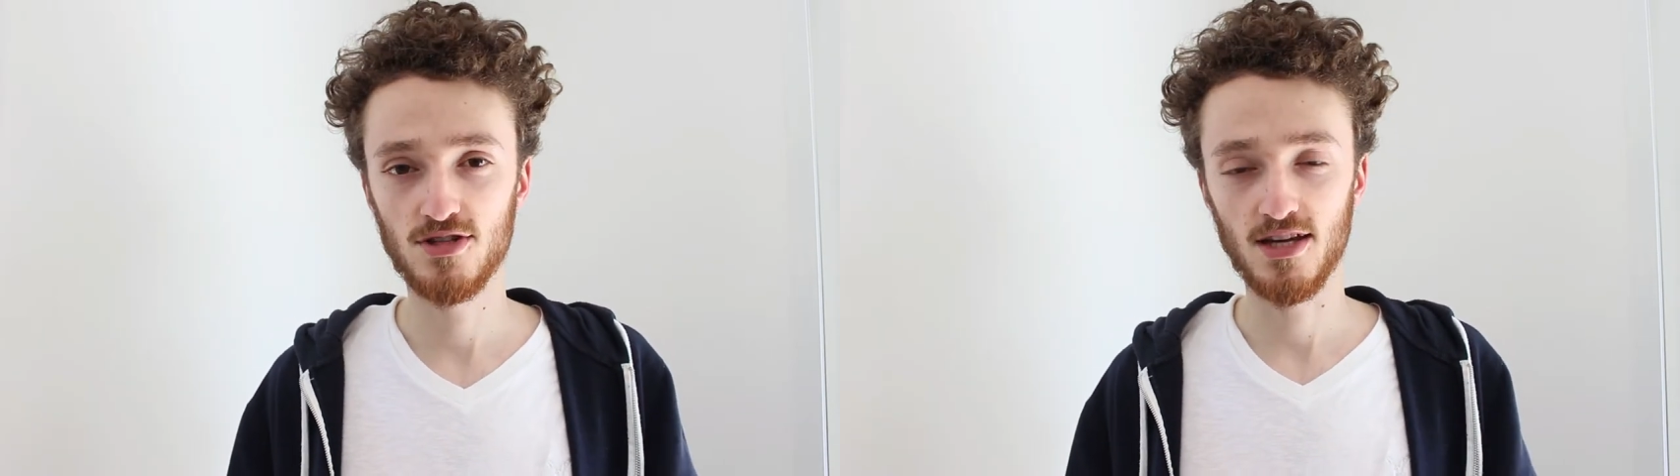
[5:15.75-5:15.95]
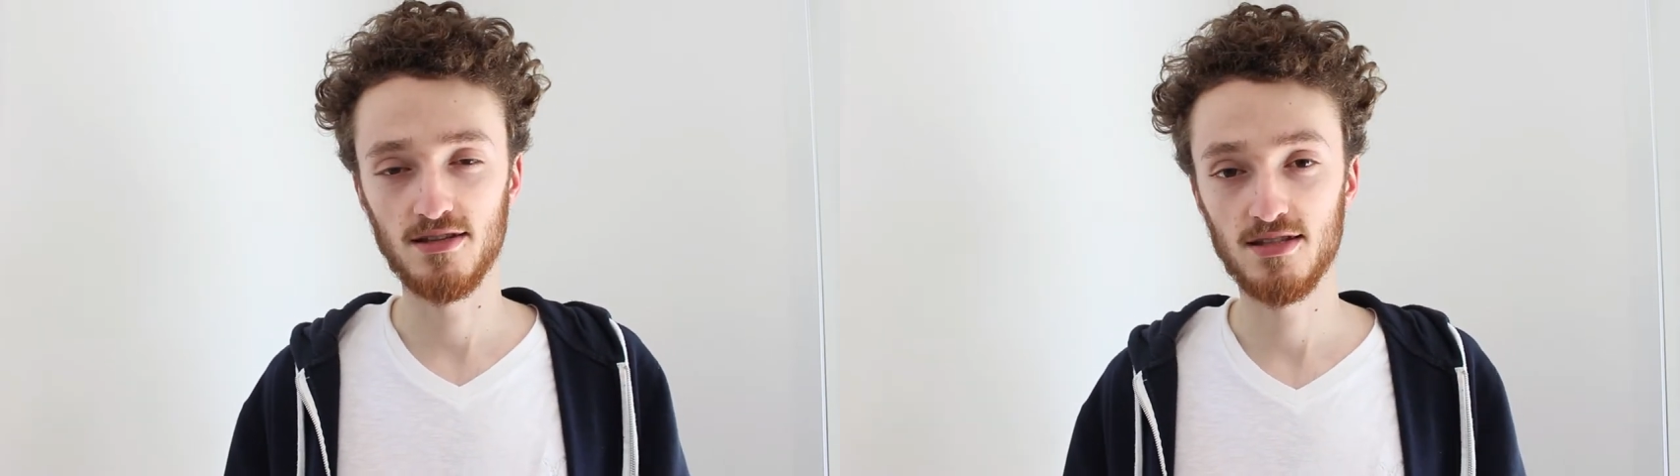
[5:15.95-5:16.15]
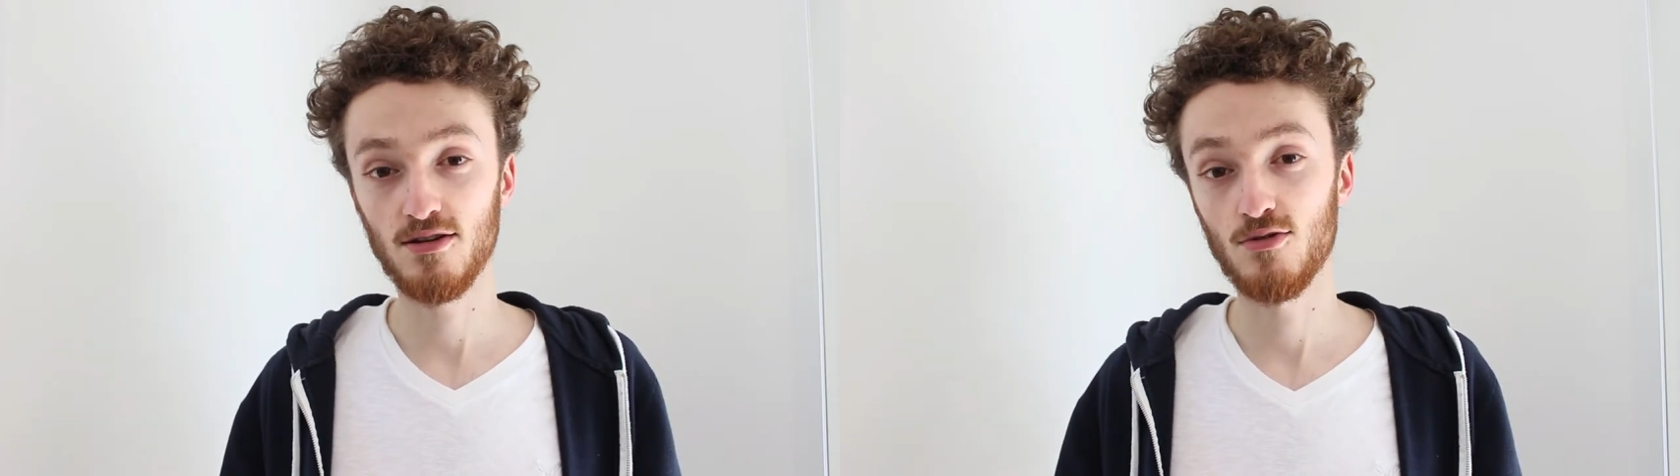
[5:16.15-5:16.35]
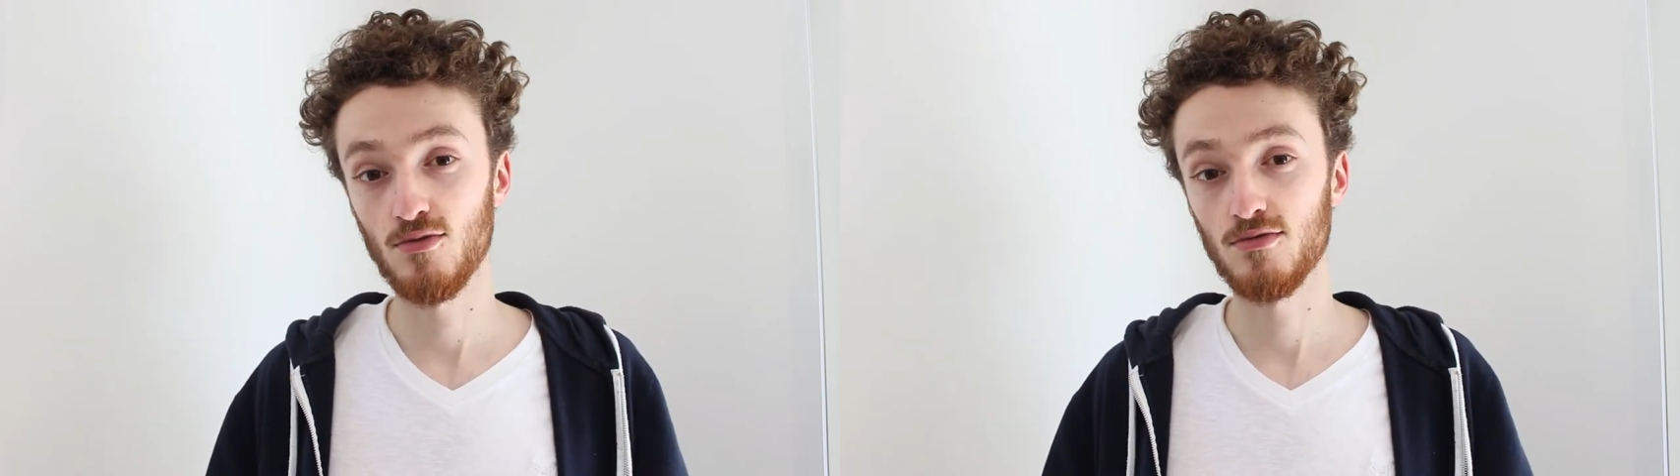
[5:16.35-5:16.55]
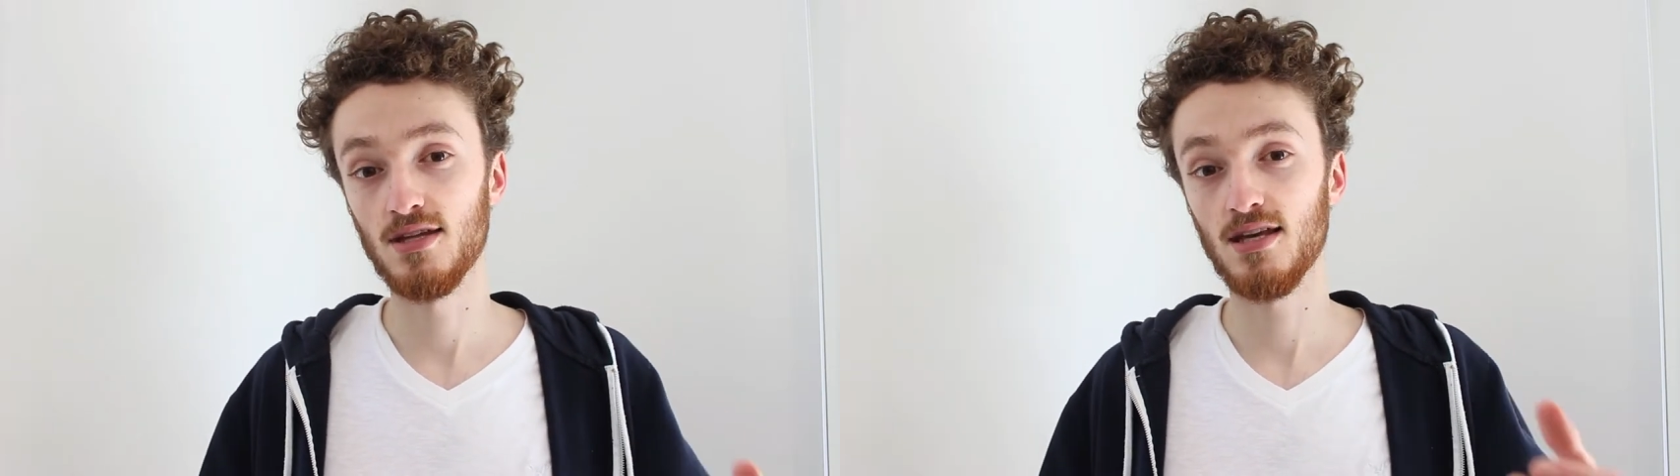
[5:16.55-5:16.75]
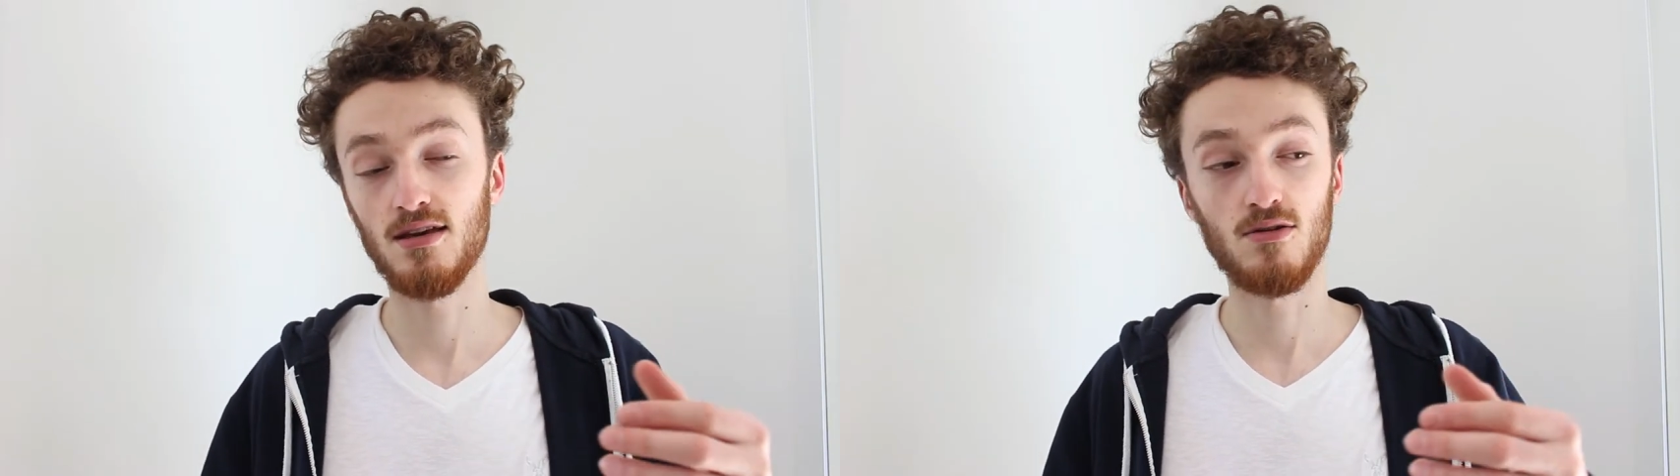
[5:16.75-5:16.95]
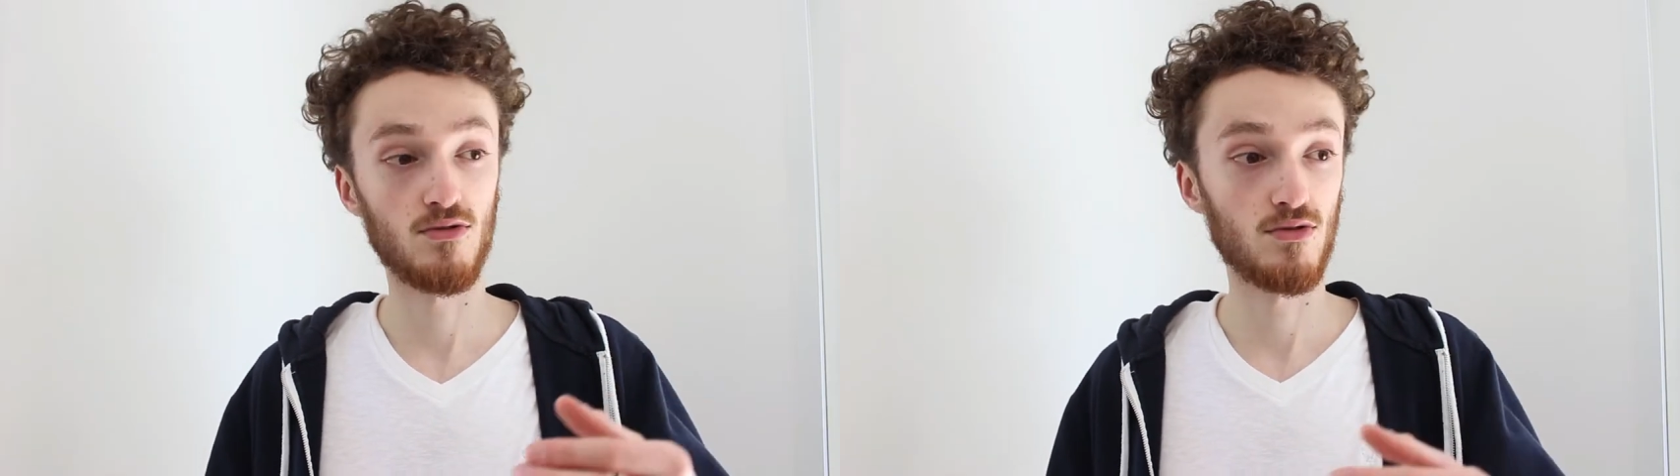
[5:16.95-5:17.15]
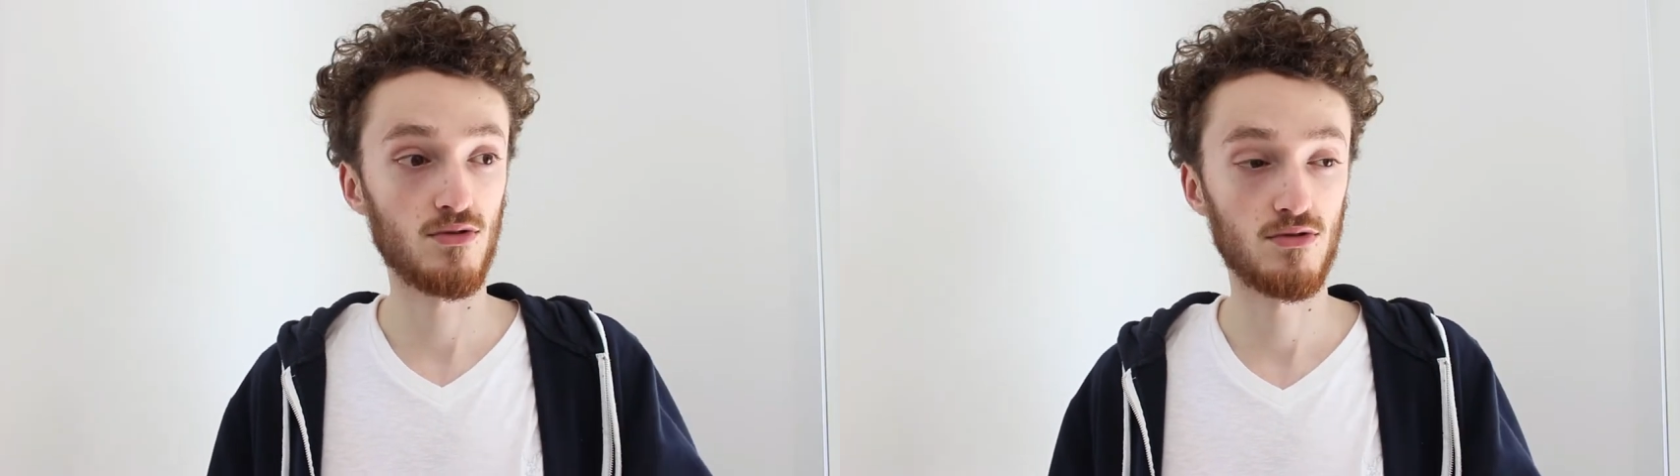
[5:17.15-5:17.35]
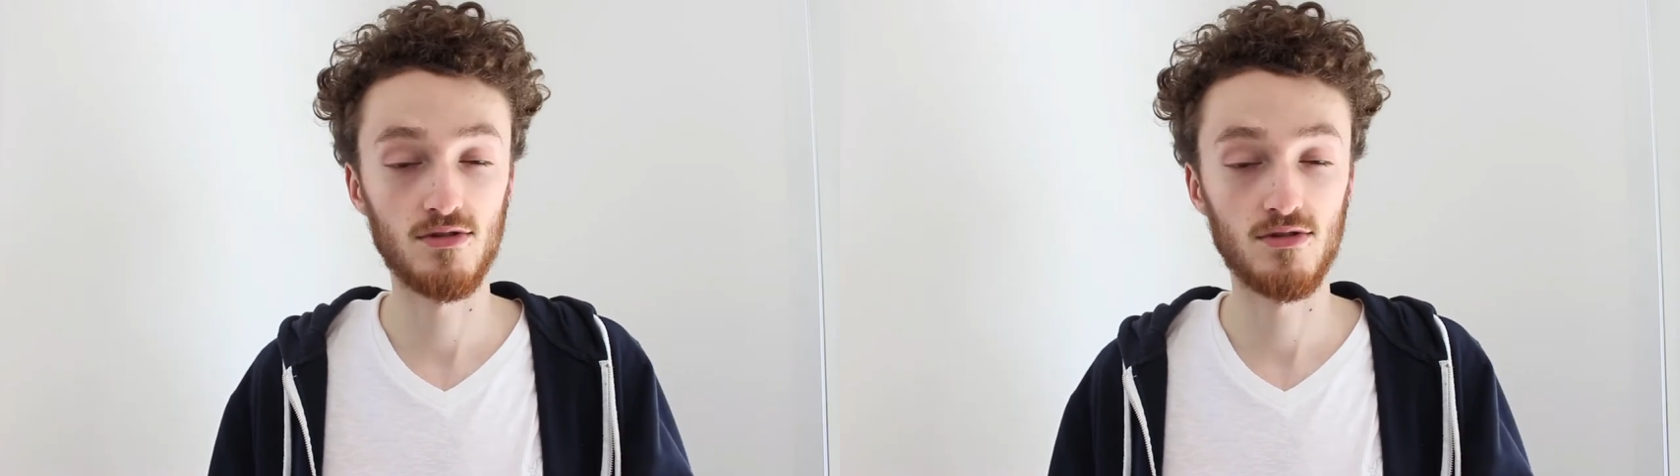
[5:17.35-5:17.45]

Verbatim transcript: je tiens à dire qu'on est euh,